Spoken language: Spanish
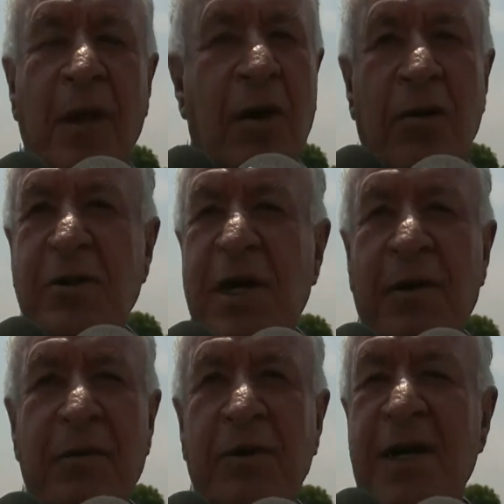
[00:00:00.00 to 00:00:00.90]
No, no
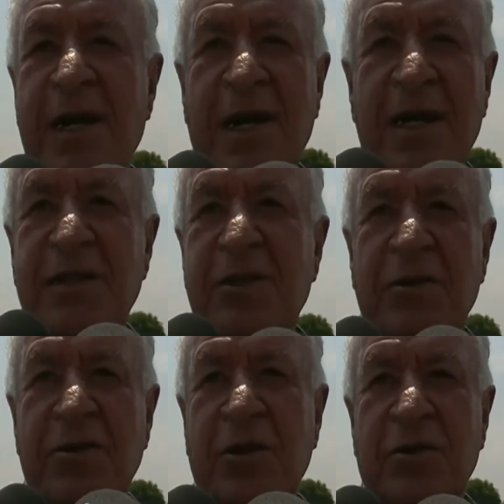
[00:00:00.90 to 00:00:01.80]
sabemos nada de eso
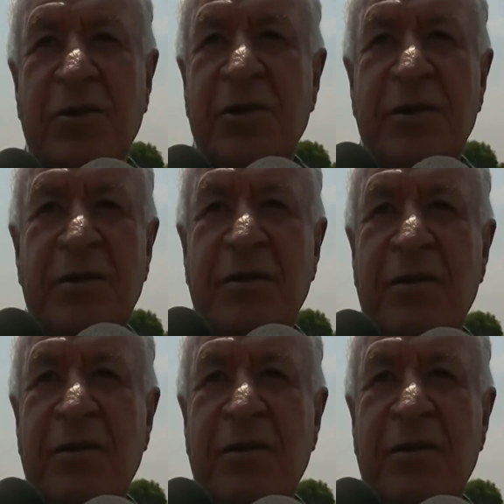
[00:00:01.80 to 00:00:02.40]
nosotros.